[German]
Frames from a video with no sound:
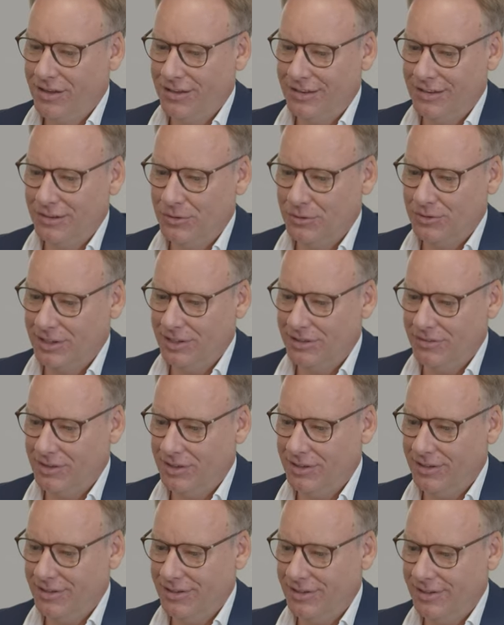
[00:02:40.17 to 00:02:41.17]
Äh, und das war
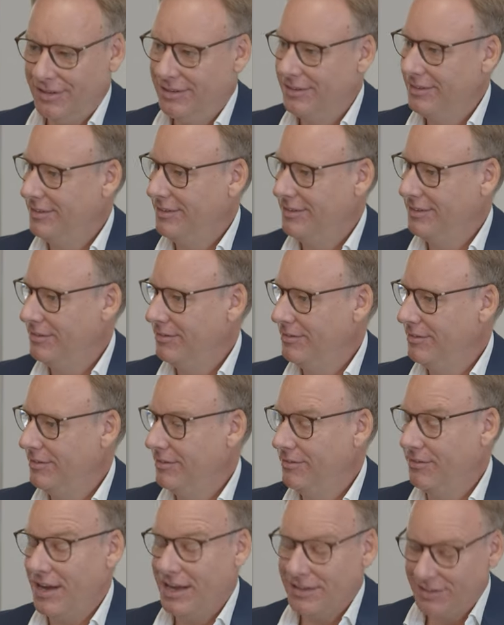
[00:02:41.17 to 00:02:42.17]
ja ein Startup, ne?
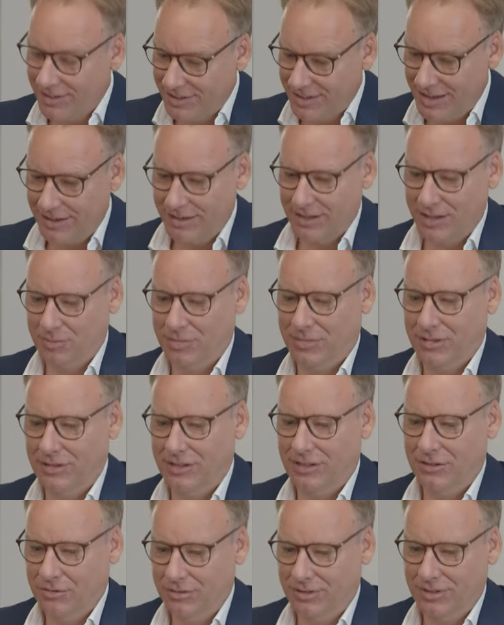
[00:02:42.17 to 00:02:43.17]
War ein Startup,
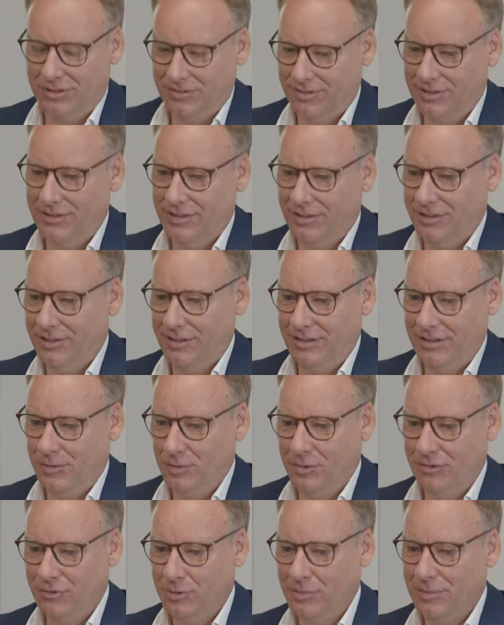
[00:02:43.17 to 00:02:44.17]
genau. Das war tatsächlich
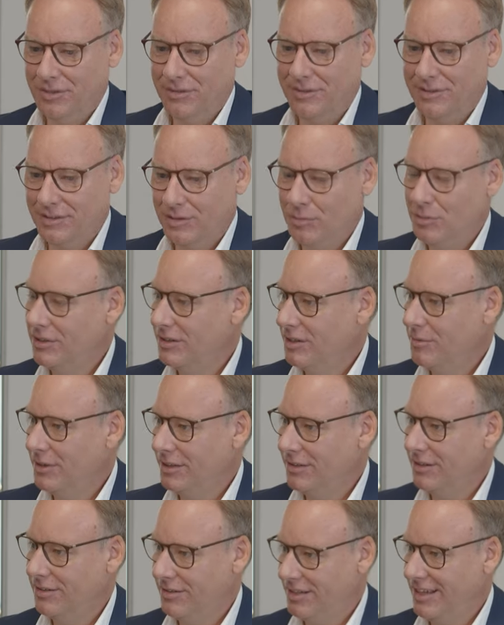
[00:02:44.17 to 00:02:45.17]
mit 25
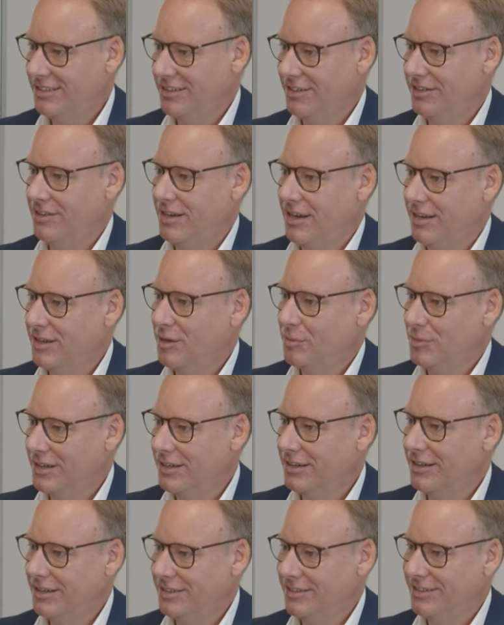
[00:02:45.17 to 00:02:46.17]
Mitarbeitern. Das hatte
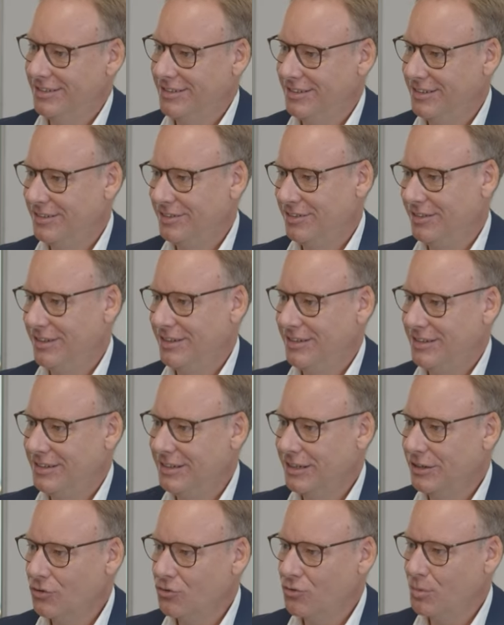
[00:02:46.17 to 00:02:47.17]
Startup-Charakter, da ist jeder
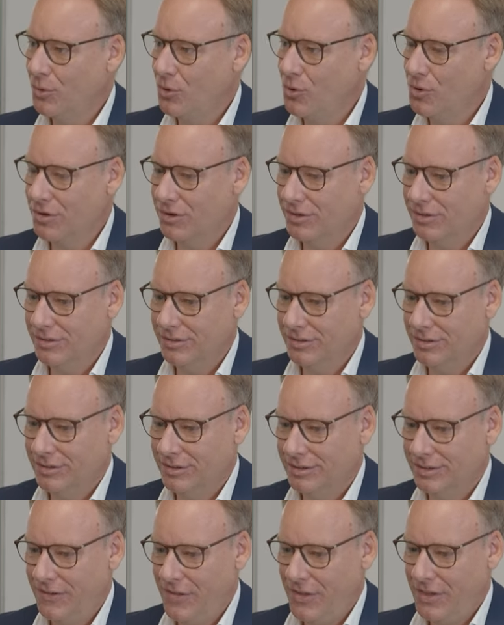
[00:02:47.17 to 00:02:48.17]
eingesprungen. Und
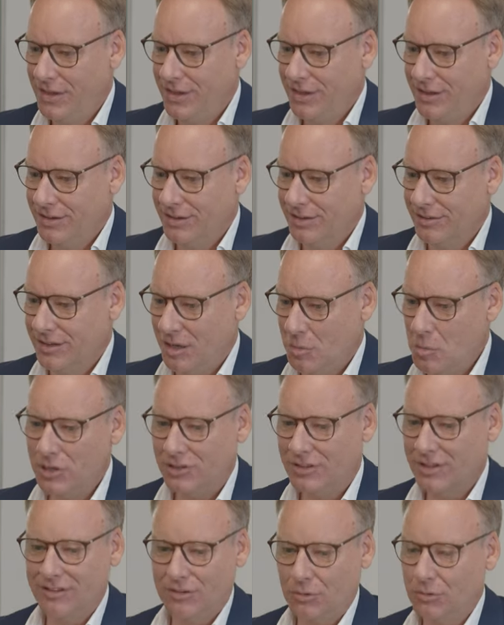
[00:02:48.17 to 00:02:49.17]
äh, das hat
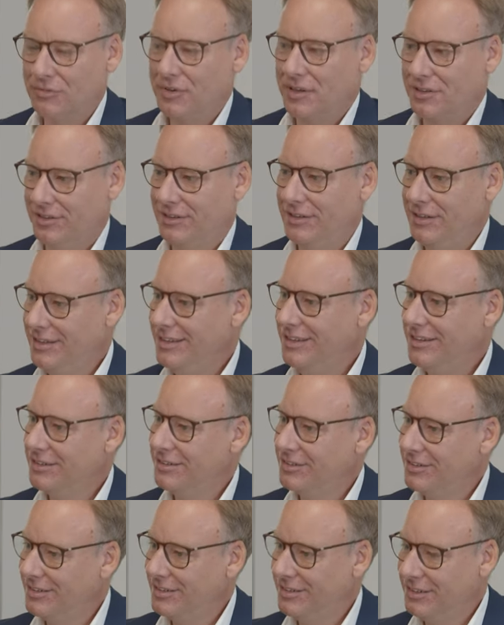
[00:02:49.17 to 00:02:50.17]
mich dann so
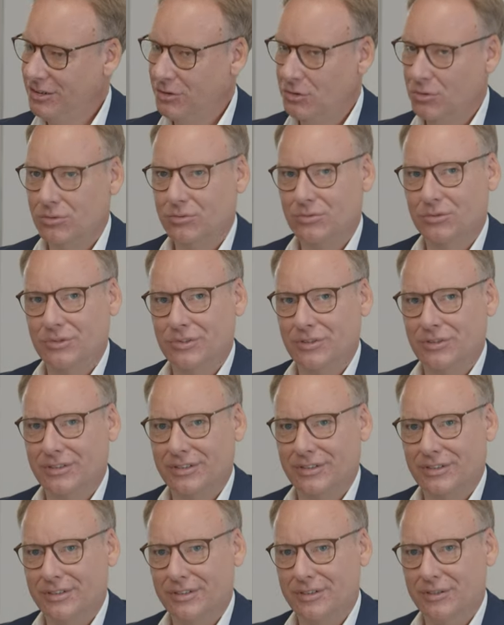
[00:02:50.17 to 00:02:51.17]
fasziniert. Äh, und
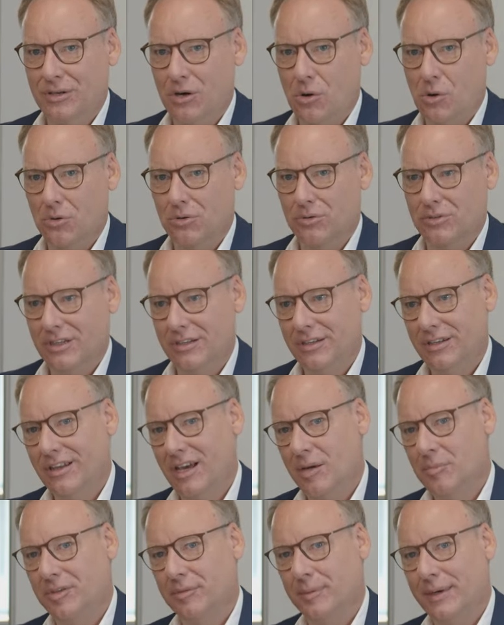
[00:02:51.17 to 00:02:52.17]
auch dann in
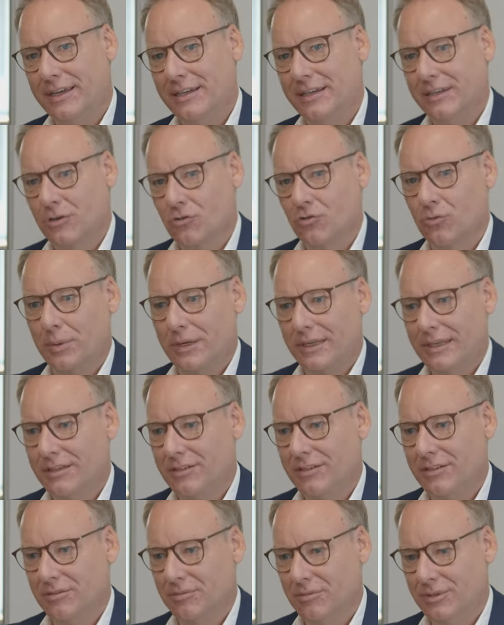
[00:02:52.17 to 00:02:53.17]
einem zweiten
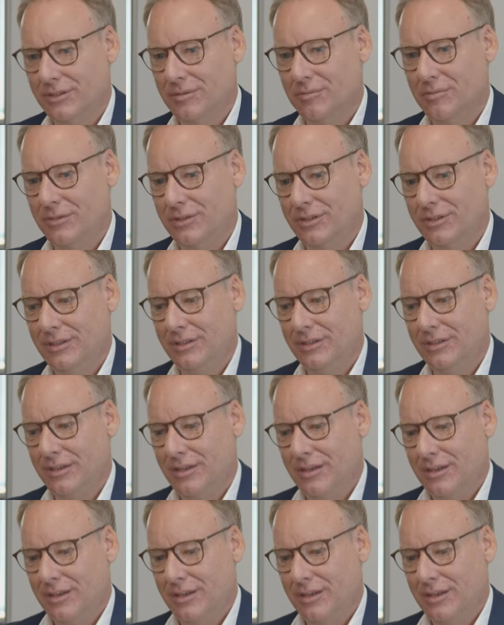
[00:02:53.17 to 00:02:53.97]
Gespräch ähm, die